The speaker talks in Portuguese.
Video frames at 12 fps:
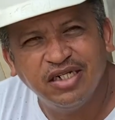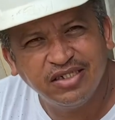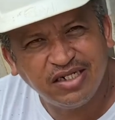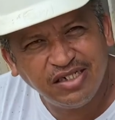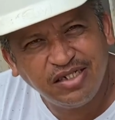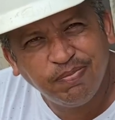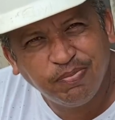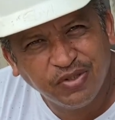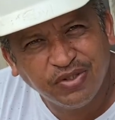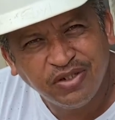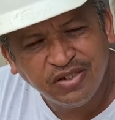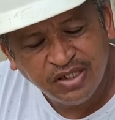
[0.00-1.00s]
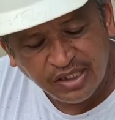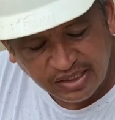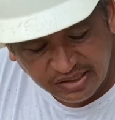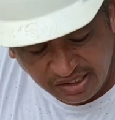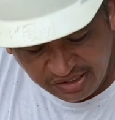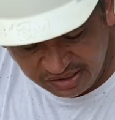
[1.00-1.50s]
antecipou,
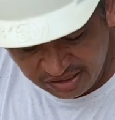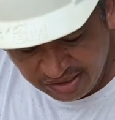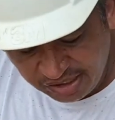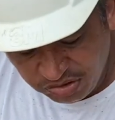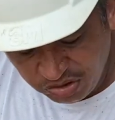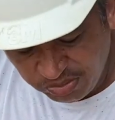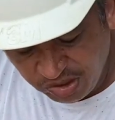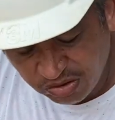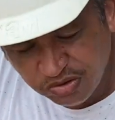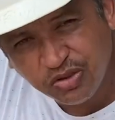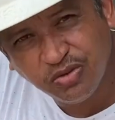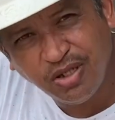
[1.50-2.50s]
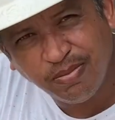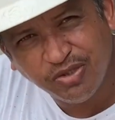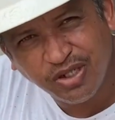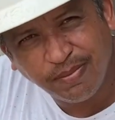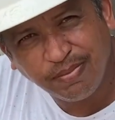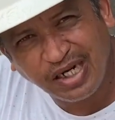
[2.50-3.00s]
deixando aí os blocos com a
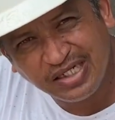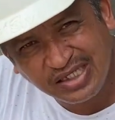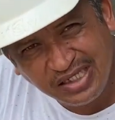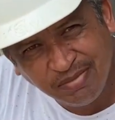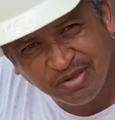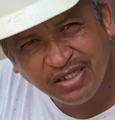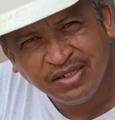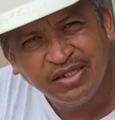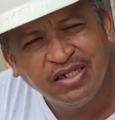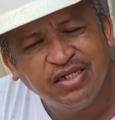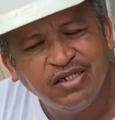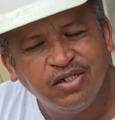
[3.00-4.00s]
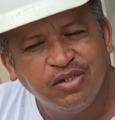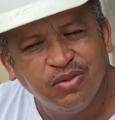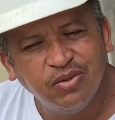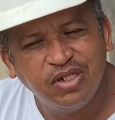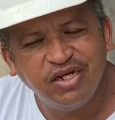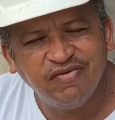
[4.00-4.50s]
boca para cima.
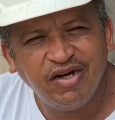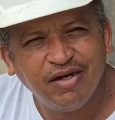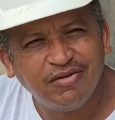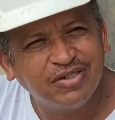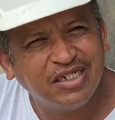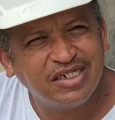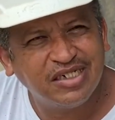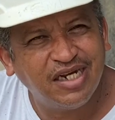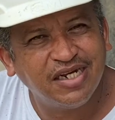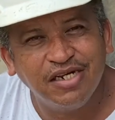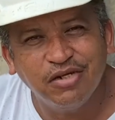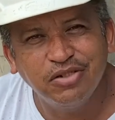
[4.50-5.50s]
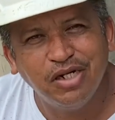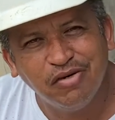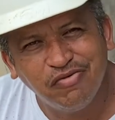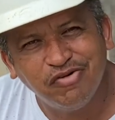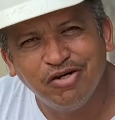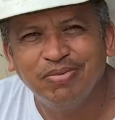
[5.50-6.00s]
O que vai acontecer é que eu
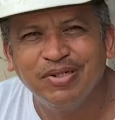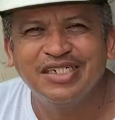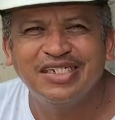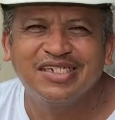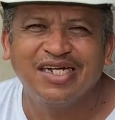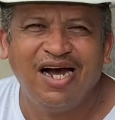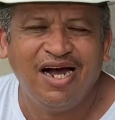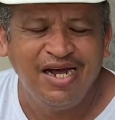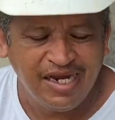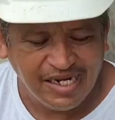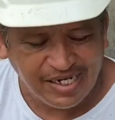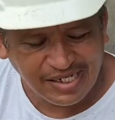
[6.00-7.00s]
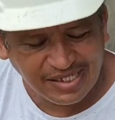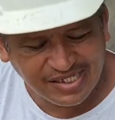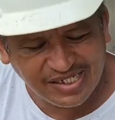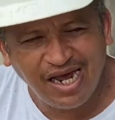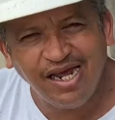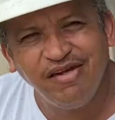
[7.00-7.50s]
não vou precisar
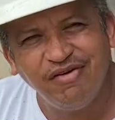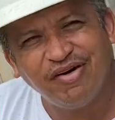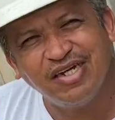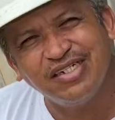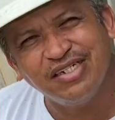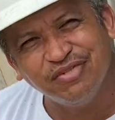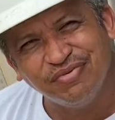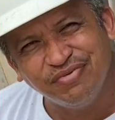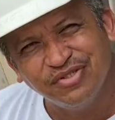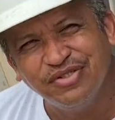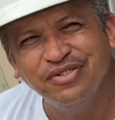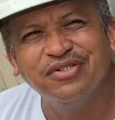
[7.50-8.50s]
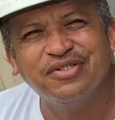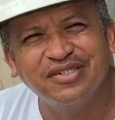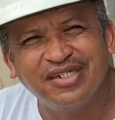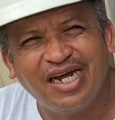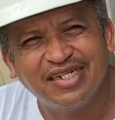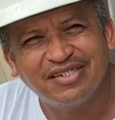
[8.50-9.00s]
sair fazendo furos no
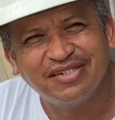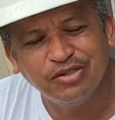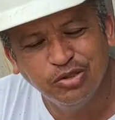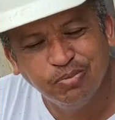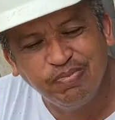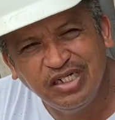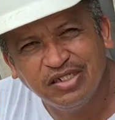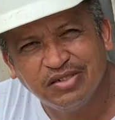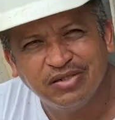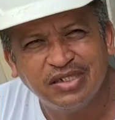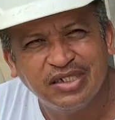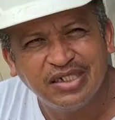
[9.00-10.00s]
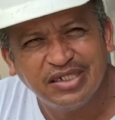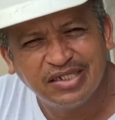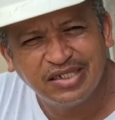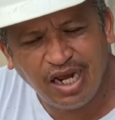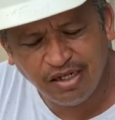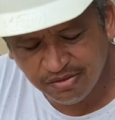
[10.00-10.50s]
concreto, no piso,
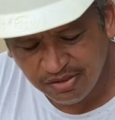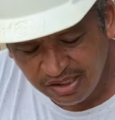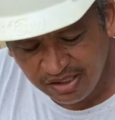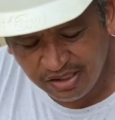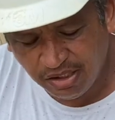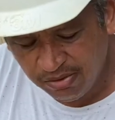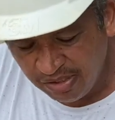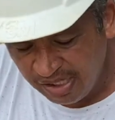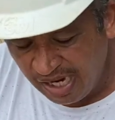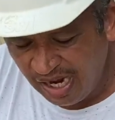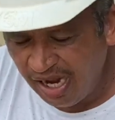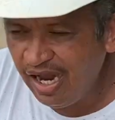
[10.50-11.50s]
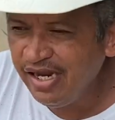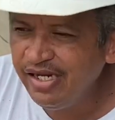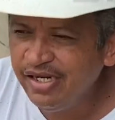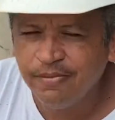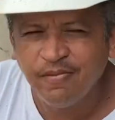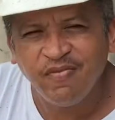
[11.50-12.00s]
certo? Então,
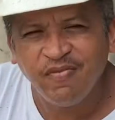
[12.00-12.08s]
aí